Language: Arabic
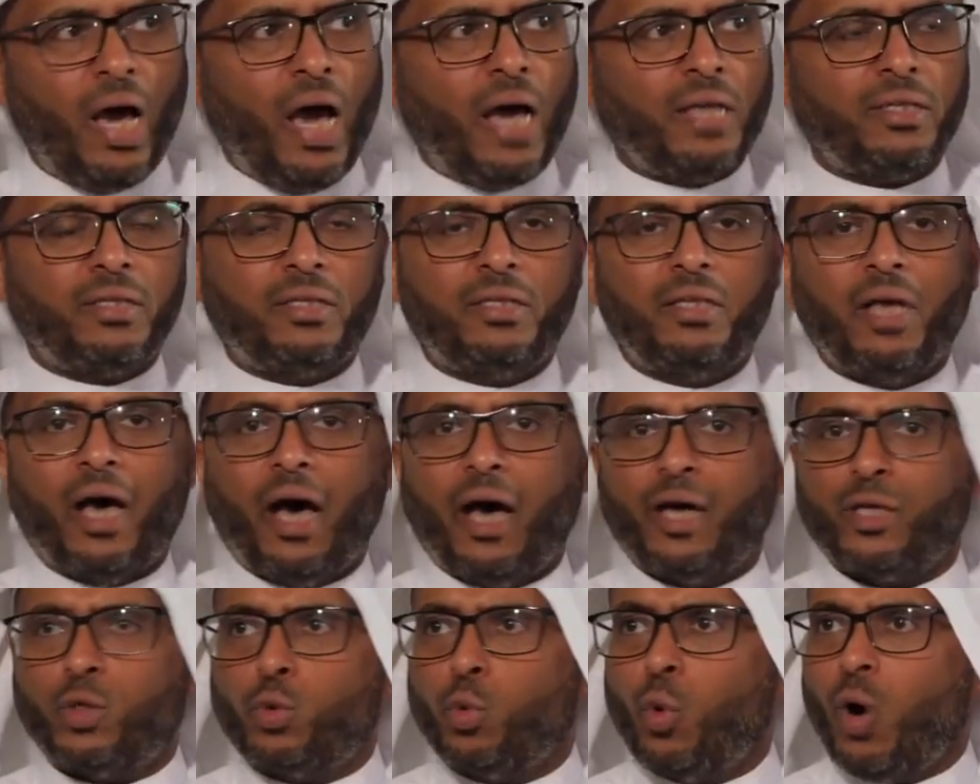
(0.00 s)
ادى
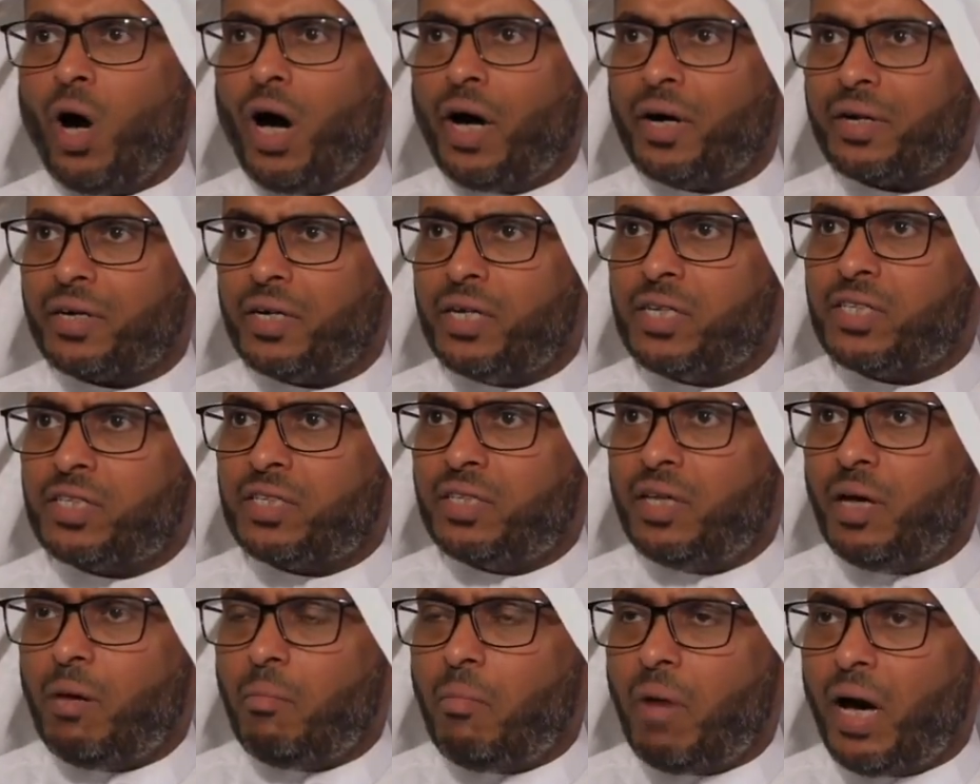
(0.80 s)
ادوار
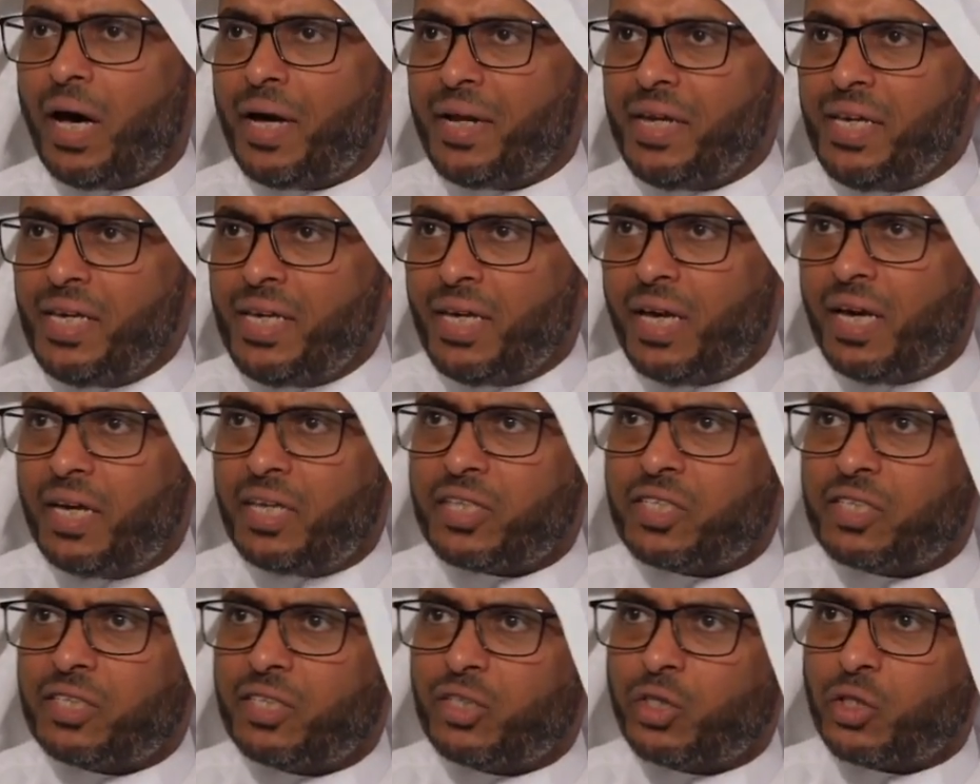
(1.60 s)
استعماريه
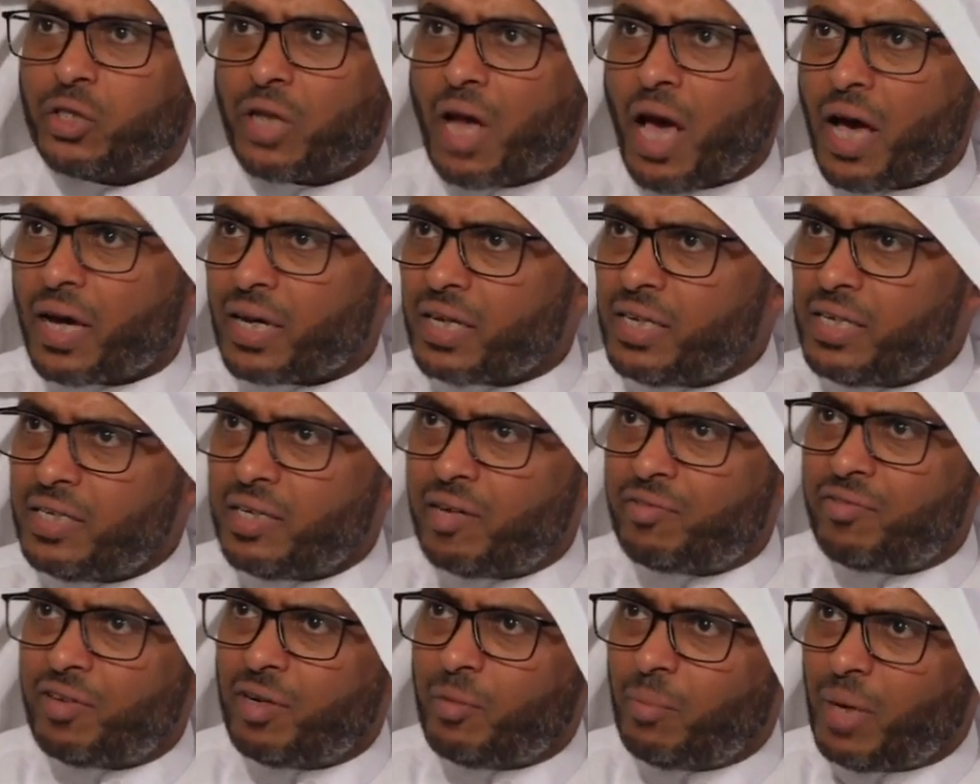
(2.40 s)

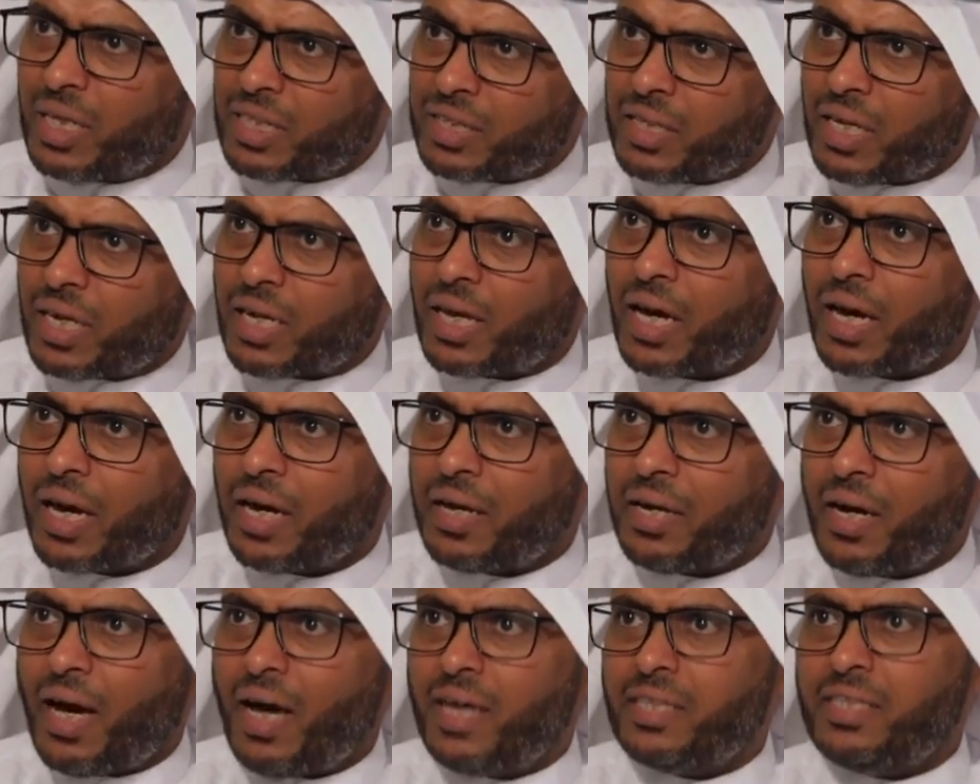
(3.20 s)
استشراقيه في المنطقه
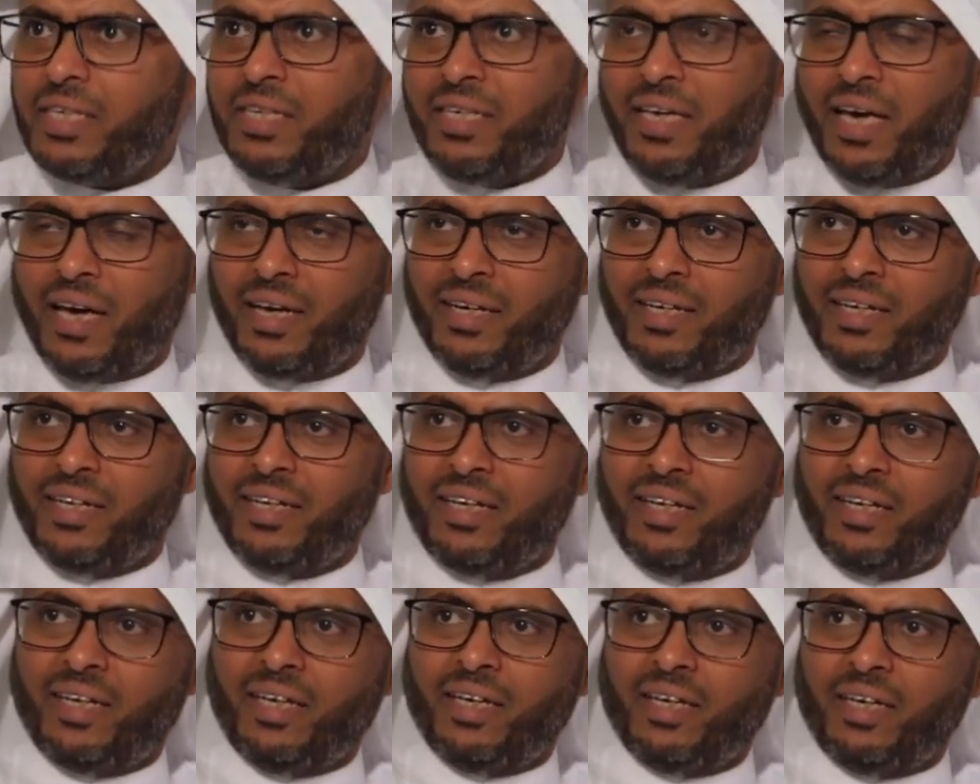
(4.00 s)
غير عاديه
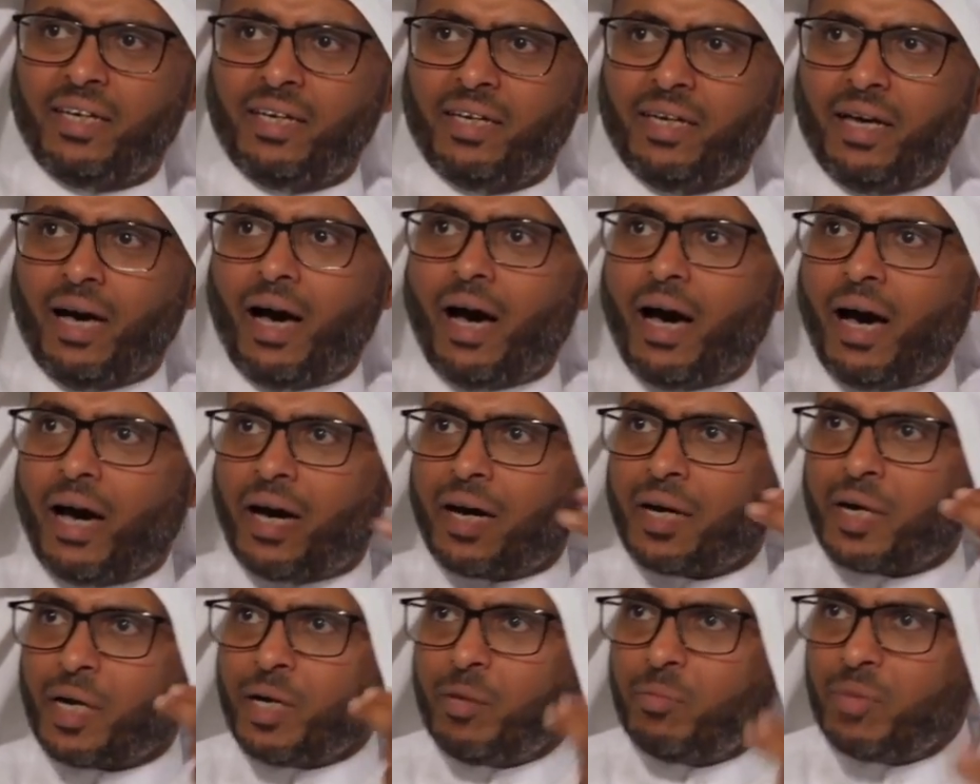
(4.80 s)

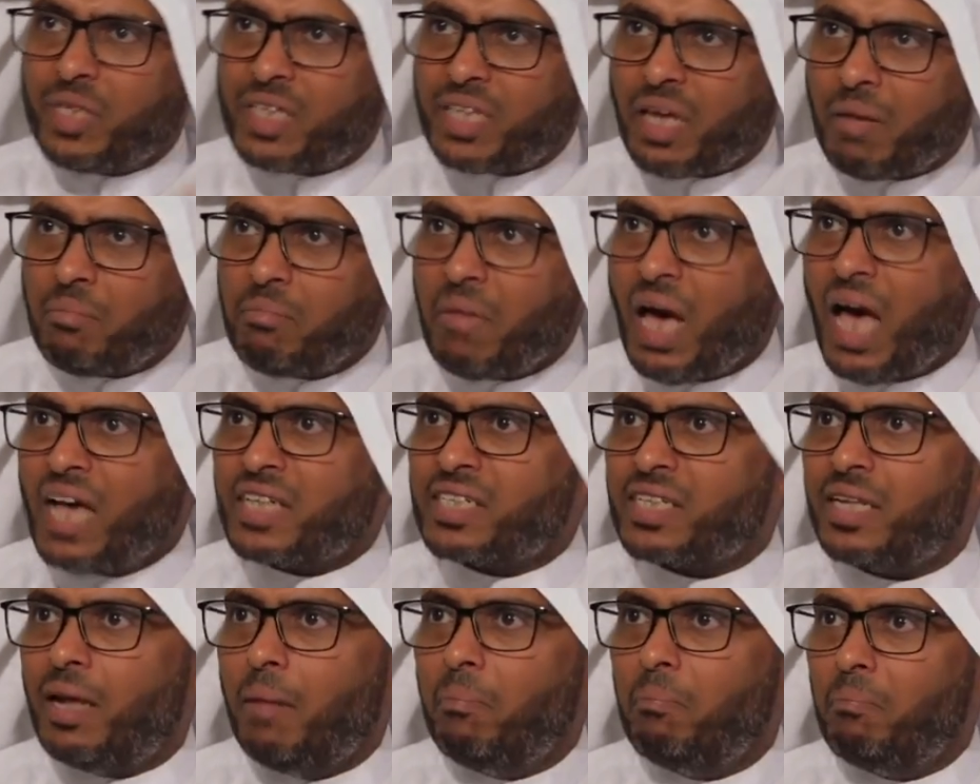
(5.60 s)
اخر المتمه
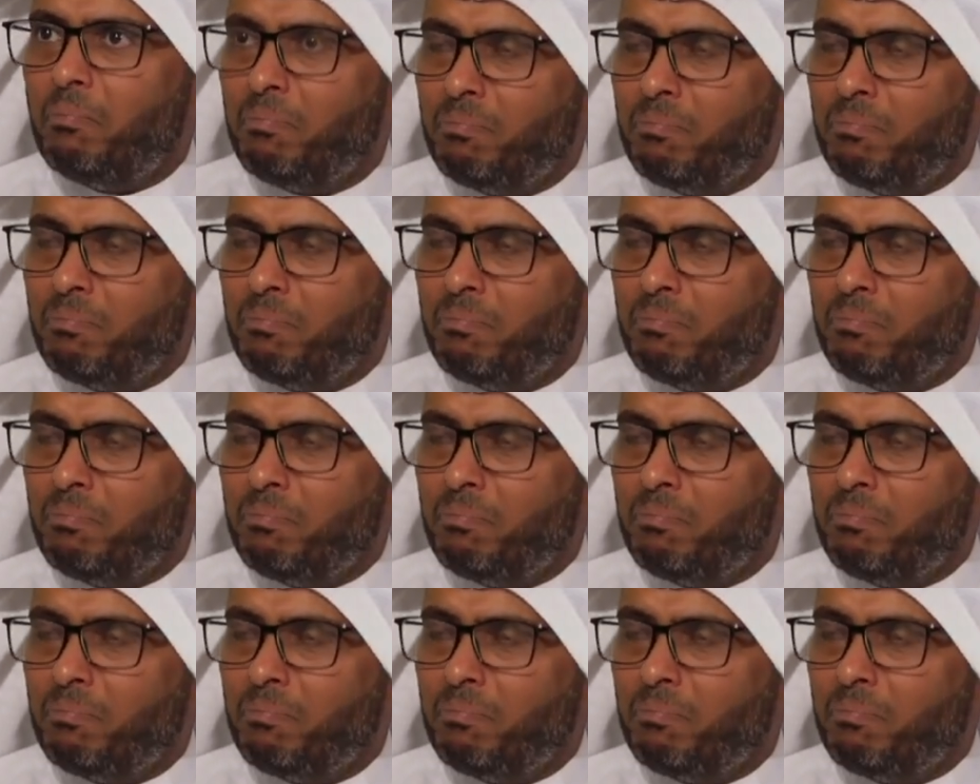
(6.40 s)
اسلم